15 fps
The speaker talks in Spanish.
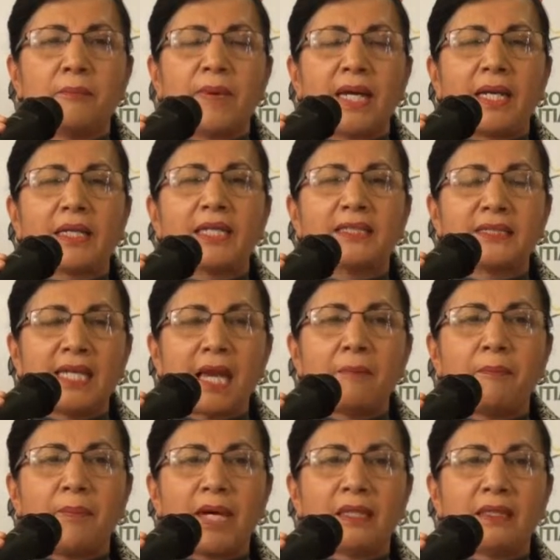para que
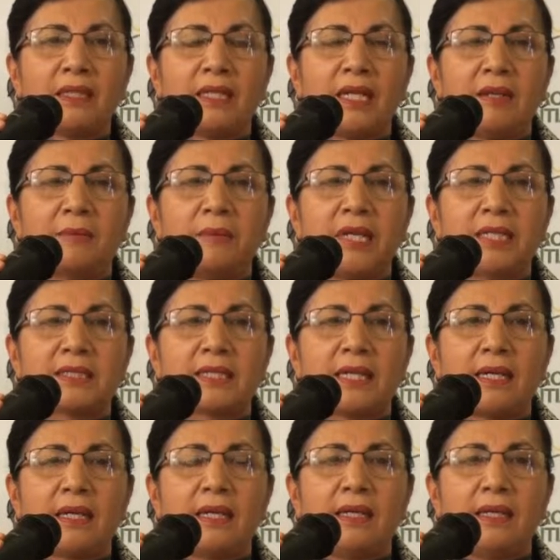sean parte de la
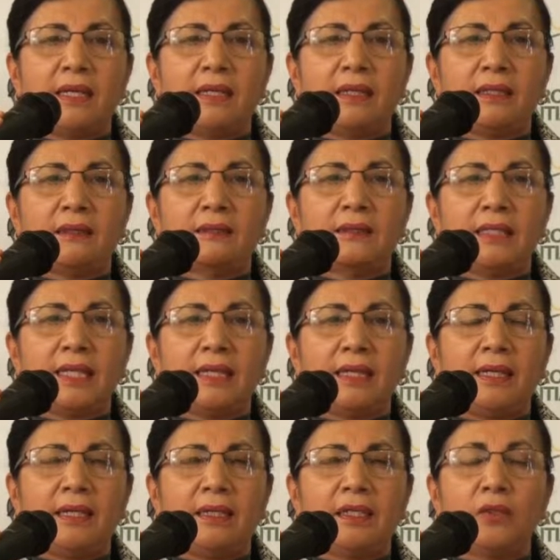empresa eh,
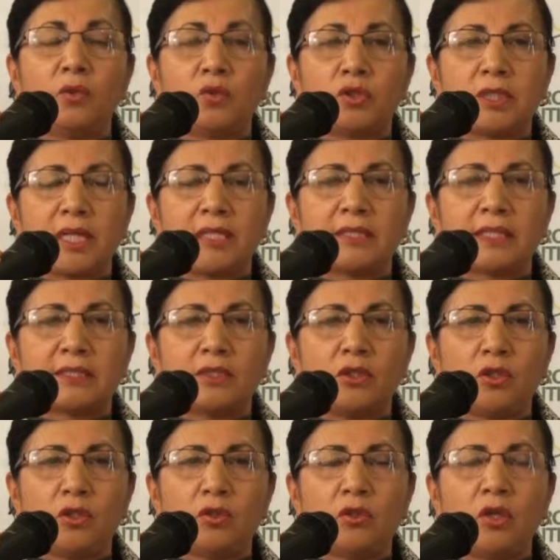de
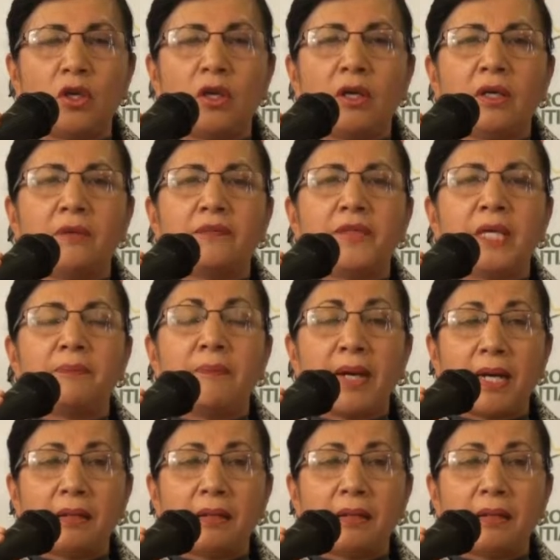industrialización de,